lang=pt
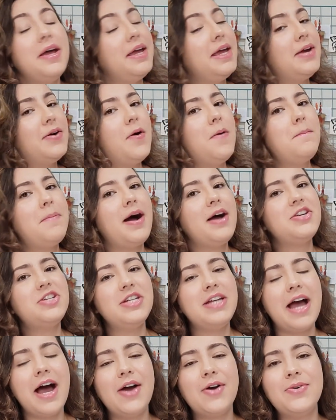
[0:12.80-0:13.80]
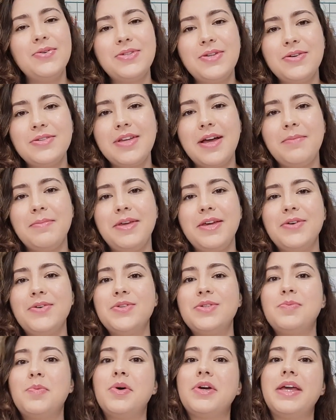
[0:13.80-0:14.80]
e compartilhar com seus
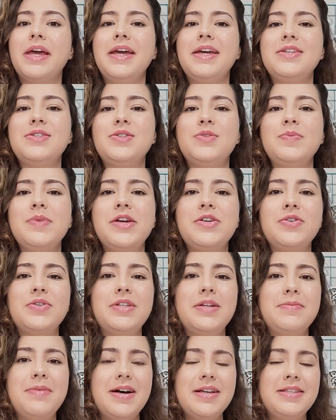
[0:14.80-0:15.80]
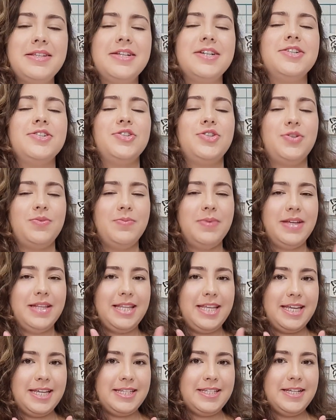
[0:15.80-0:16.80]
amigos, porque isso me ajuda bastante,
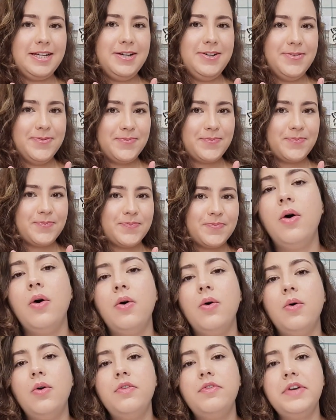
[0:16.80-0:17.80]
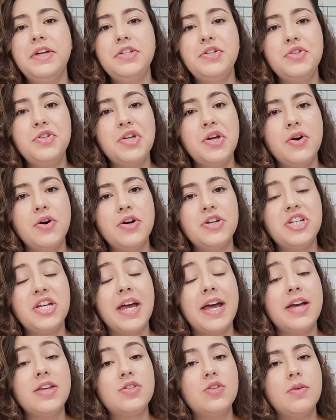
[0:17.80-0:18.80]
beleza? O vídeo de hoje
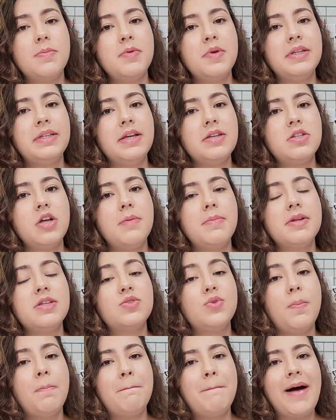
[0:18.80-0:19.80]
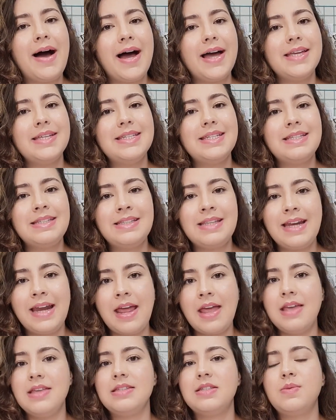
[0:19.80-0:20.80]
é sobre uma das obras do Paz
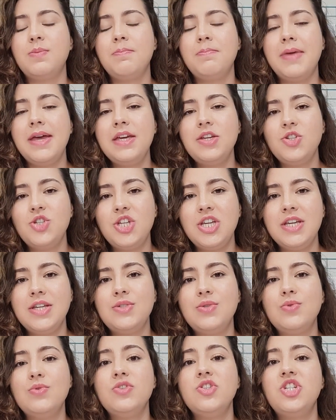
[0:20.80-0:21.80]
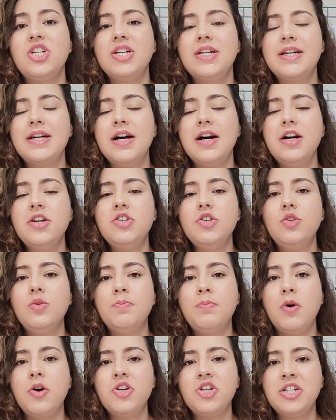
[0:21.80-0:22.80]
3, Mestiço, de Cândido
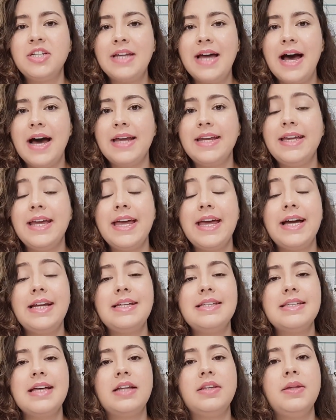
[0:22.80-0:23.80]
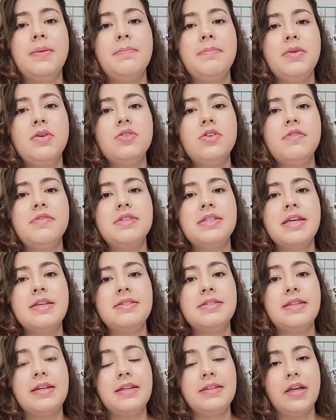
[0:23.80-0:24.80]
Portinari, realizado em
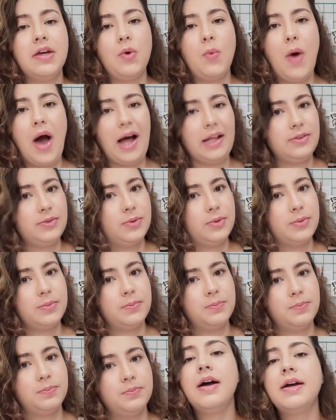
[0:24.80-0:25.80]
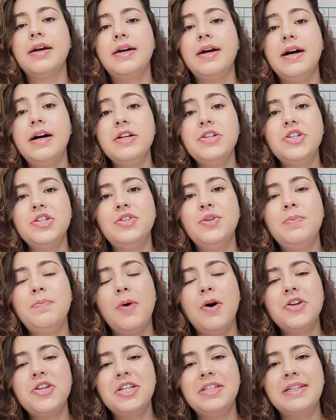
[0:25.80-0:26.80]
1934. Cândido
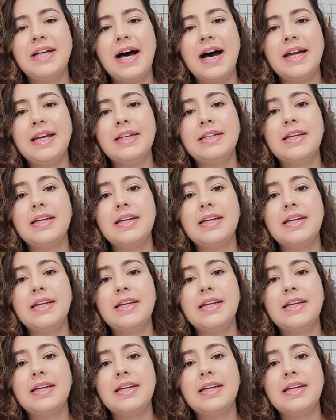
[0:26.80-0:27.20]
Portinari